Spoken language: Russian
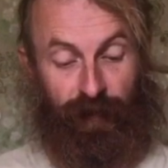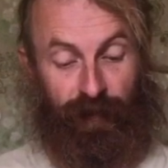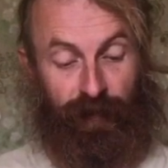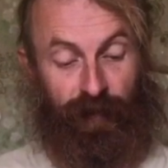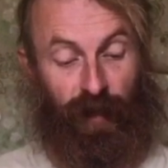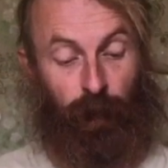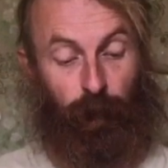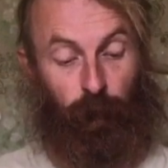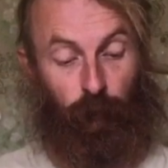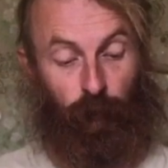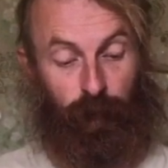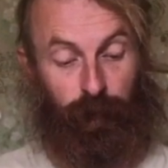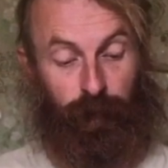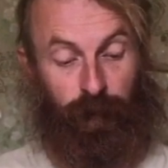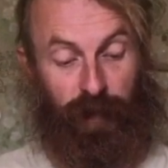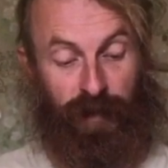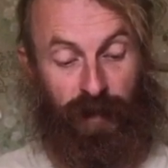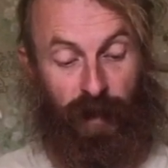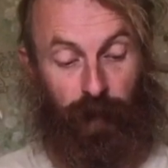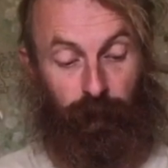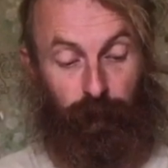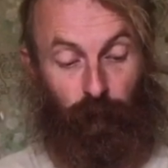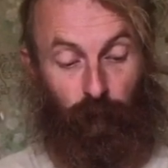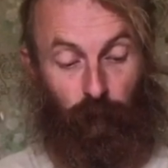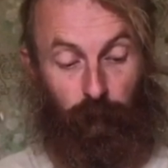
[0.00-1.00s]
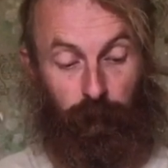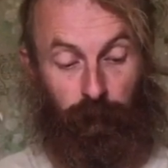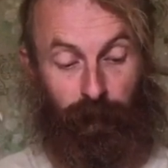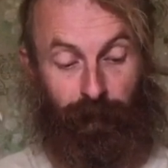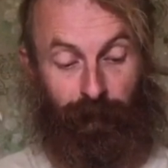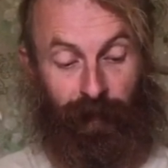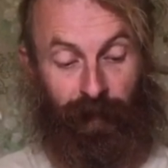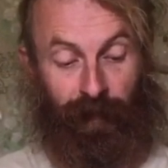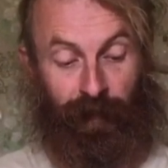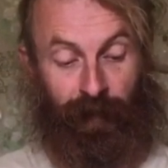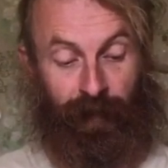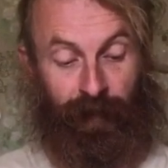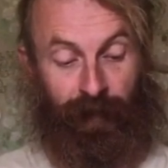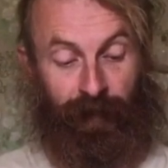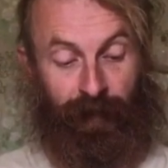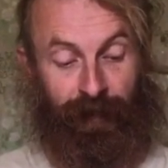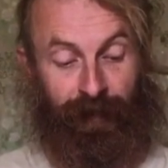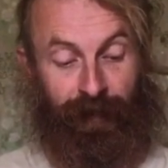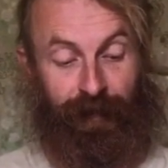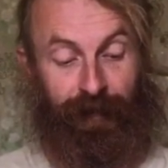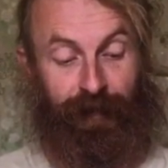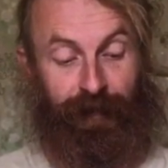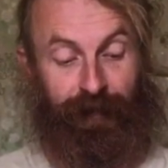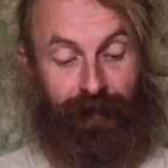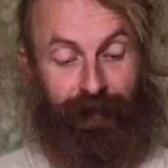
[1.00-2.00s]
на подпись Обломова
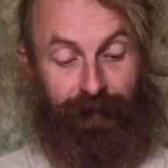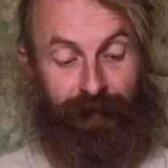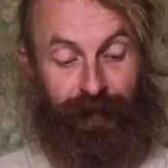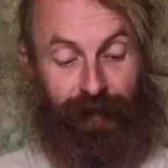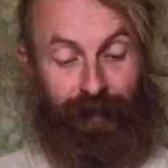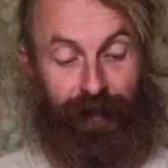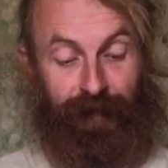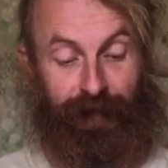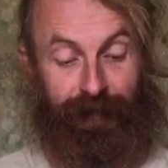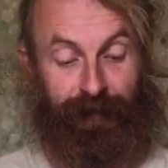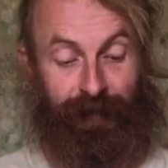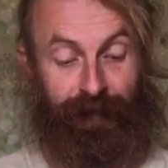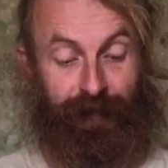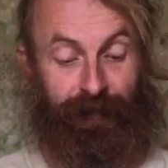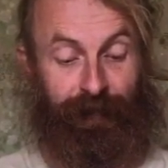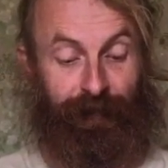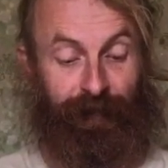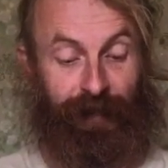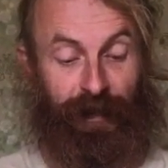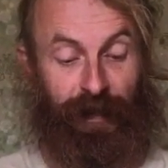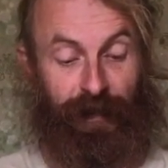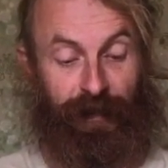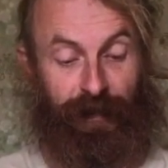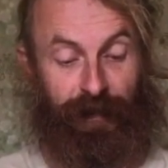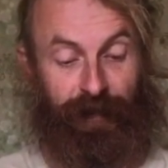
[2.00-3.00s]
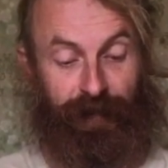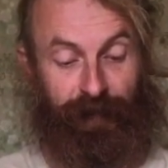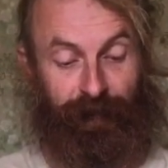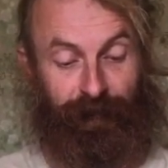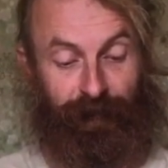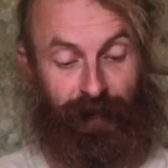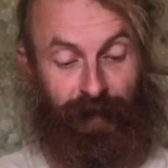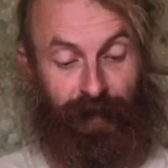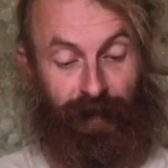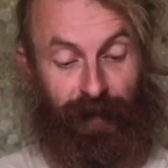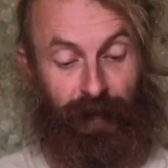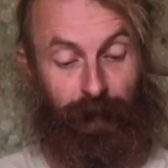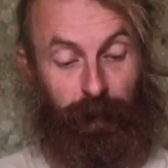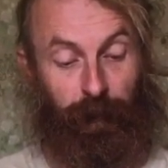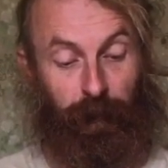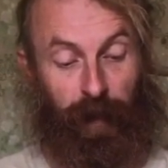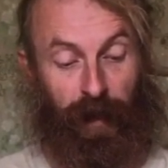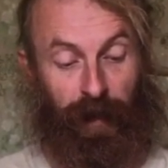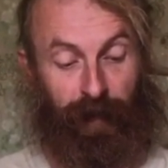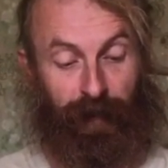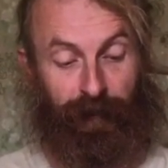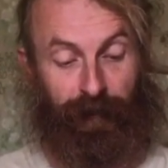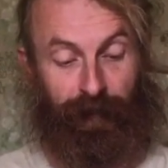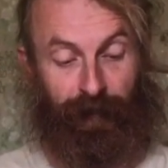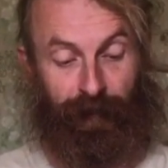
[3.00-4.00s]
и на засвидетельствование
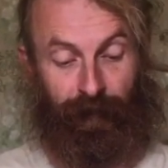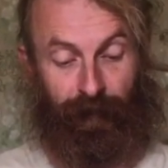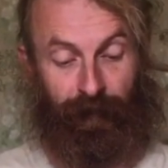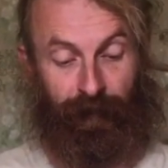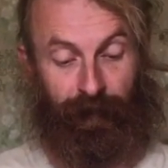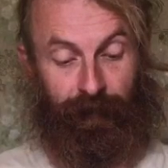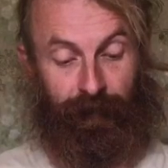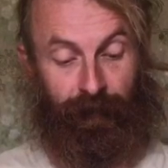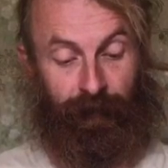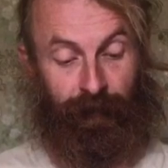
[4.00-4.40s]
Маклера.